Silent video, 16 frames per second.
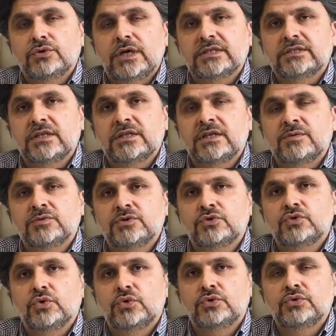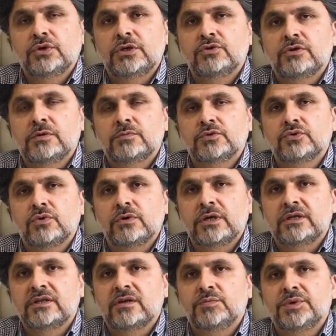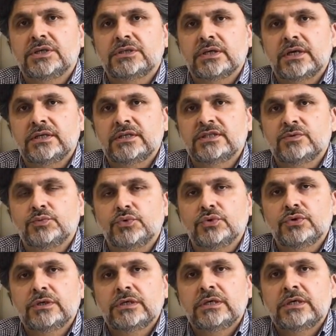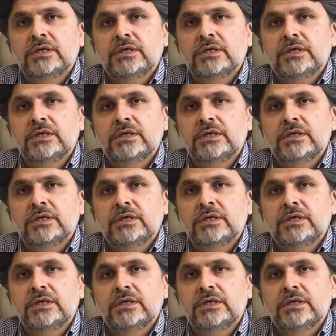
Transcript: Hastalarımızın sorduğu en önemli sorulardan bir tanesi bu.